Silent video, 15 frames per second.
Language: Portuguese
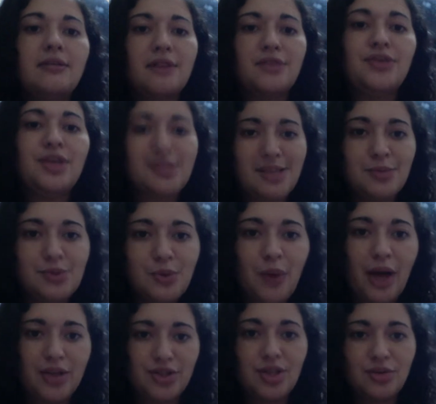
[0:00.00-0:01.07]
vencemos o
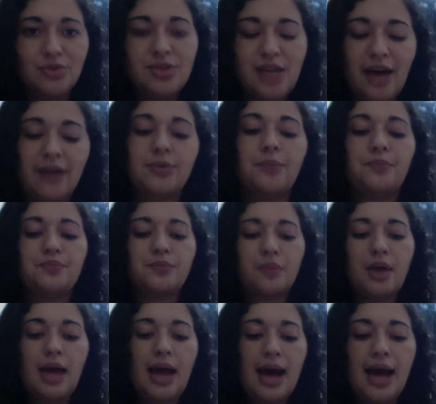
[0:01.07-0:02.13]
quest, tá tudo certo.
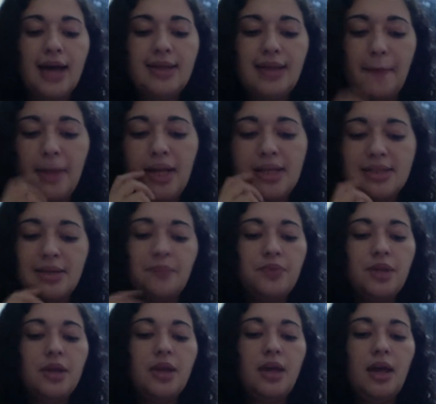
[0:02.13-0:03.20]
Aí tá, beleza.
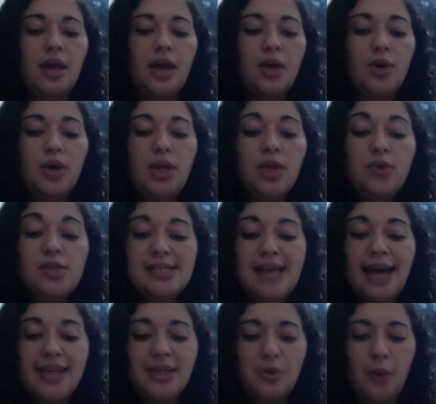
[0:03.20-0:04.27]
E o
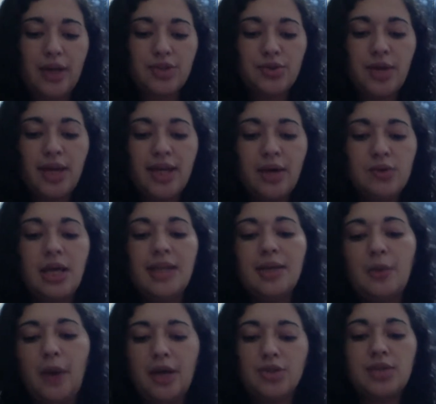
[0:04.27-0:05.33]
side quest? O que é, que é o side
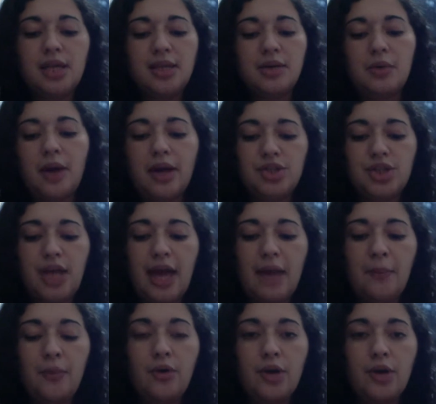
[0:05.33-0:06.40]
quest? O side quest é
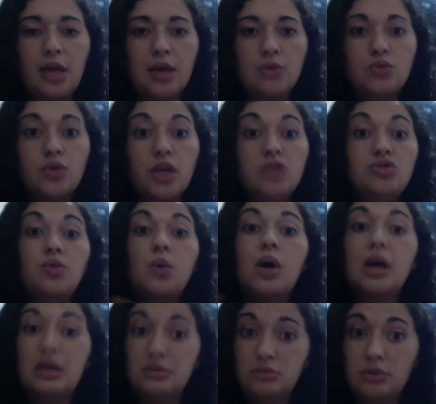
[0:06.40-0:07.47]
porque durante o
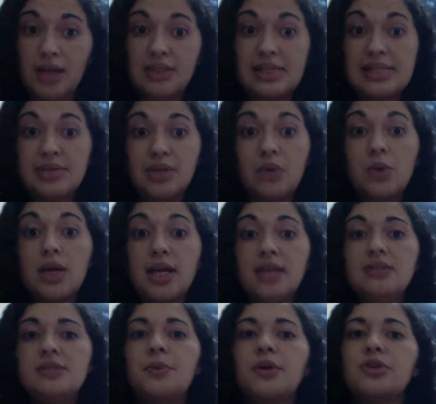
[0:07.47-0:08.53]
ano, às vezes eu tenho
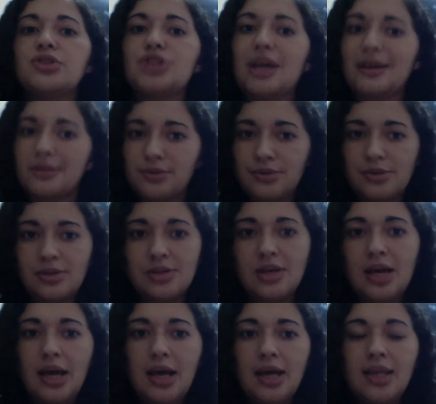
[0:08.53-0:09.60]
grandes projetos
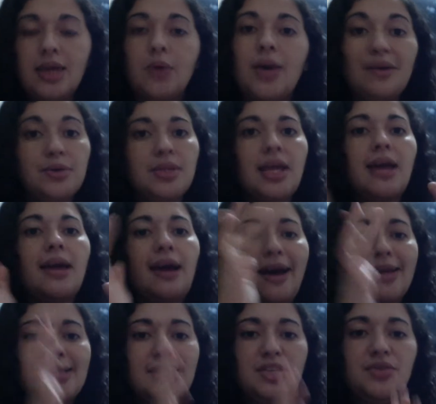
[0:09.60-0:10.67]
que eu quero ter
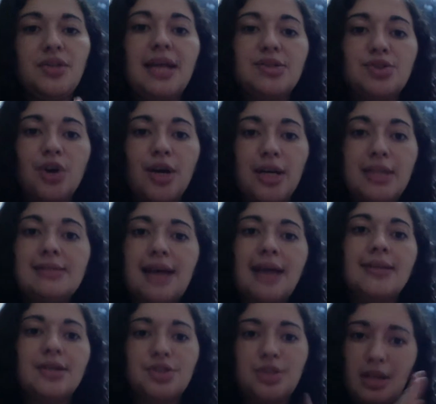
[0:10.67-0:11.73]
as atividades
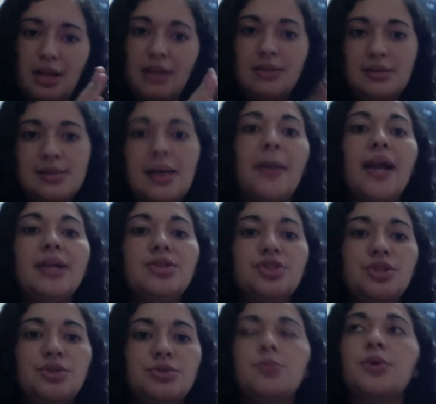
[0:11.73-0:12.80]
organizadas nele,
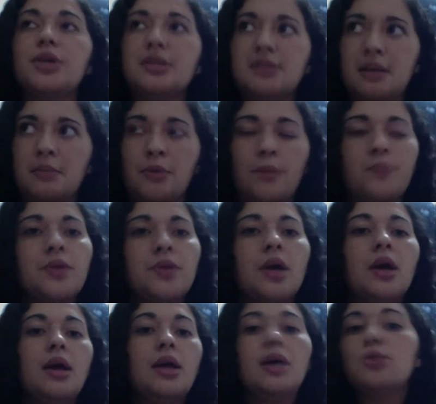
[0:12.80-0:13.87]
separadinhos. Por exemplo,
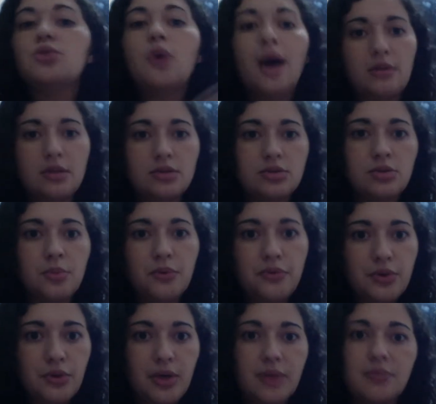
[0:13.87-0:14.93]
eu dou aulas, eu sou
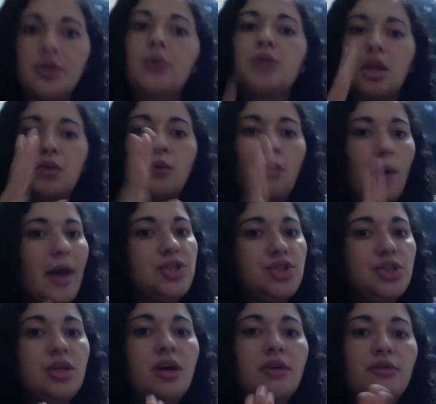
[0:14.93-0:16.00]
professora, então eu tenho um
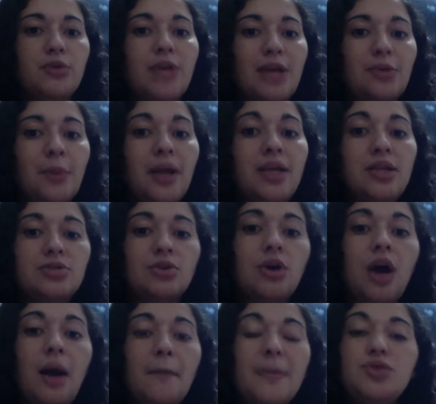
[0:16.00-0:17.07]
quest voltado para isso.
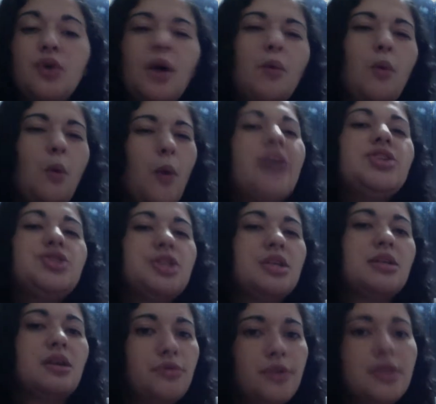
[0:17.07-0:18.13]
Mas não é um quest que
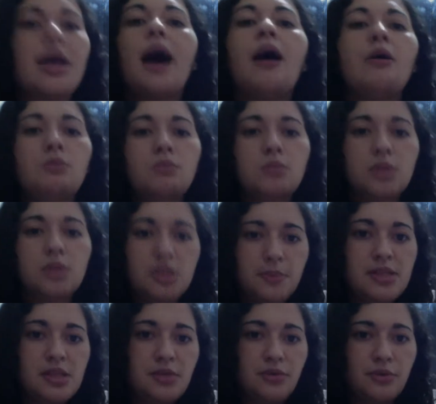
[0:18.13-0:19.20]
tem um final
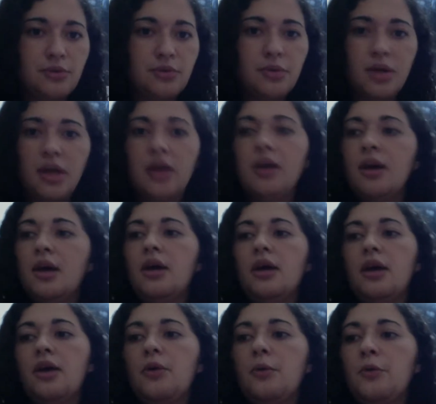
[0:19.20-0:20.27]
específico, porque
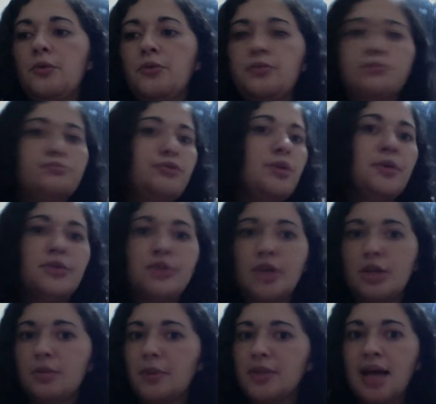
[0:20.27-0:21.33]
eu fui professora
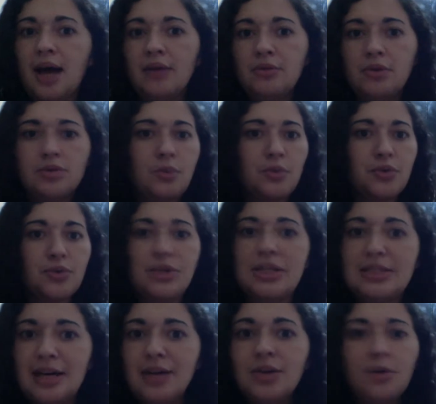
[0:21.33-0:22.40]
ano passado, eu sou professora
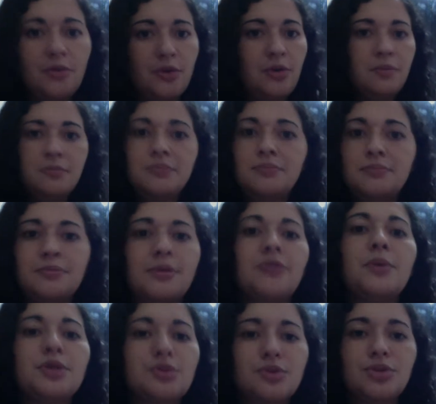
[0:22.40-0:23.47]
esse ano, eu vou
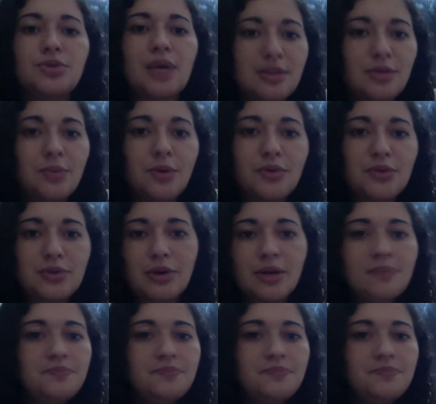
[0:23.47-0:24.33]
provavelmente continuar sendo professora